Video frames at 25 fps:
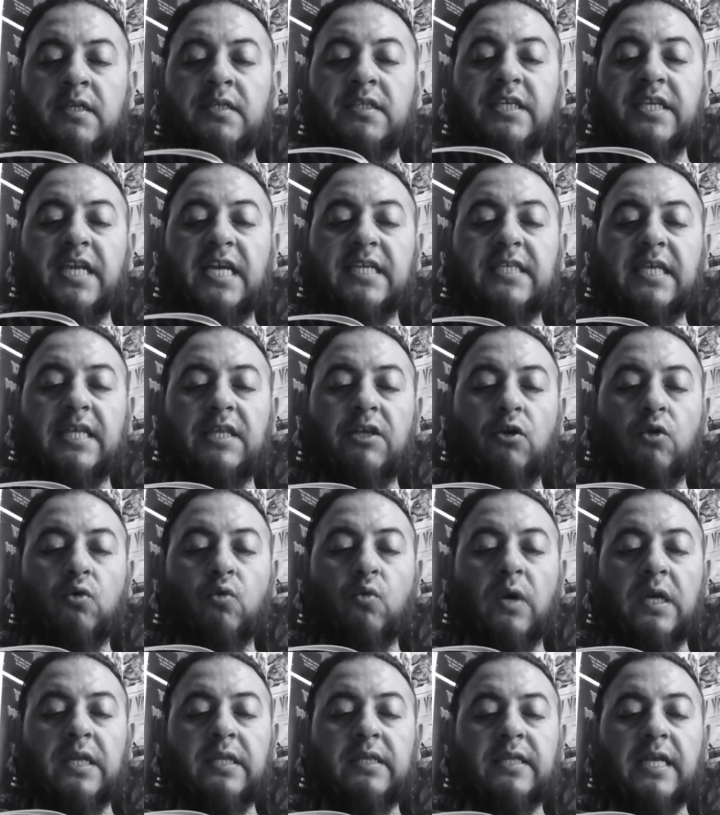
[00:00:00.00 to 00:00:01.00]
si ya se dio
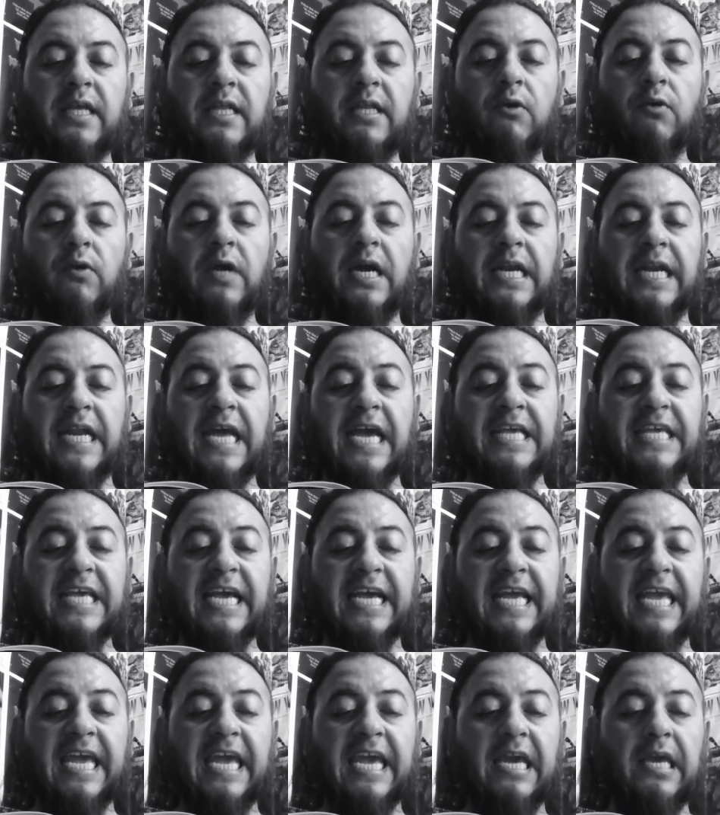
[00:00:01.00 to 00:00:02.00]
cuenta de lo
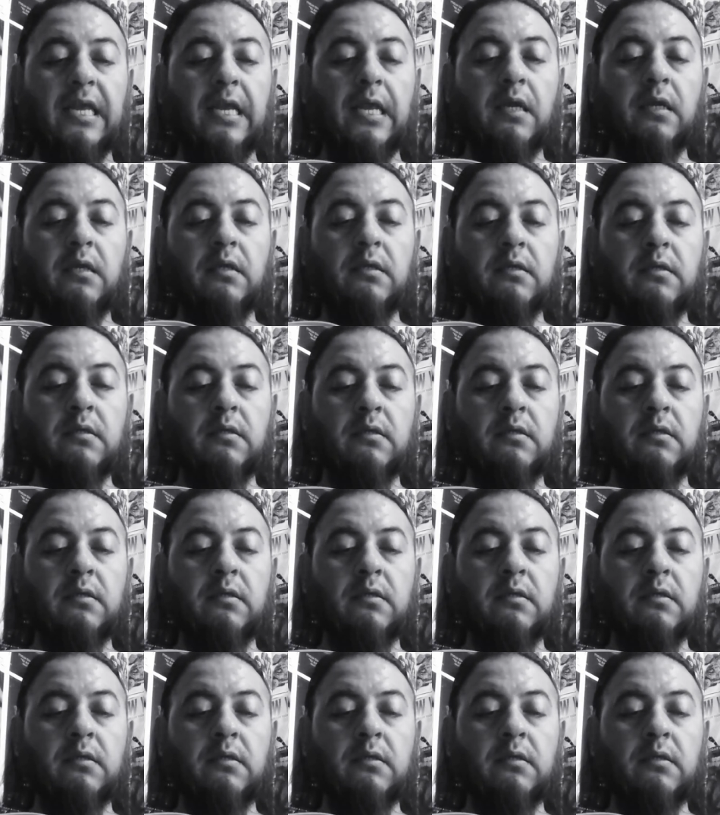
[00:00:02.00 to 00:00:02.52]
canalla que era,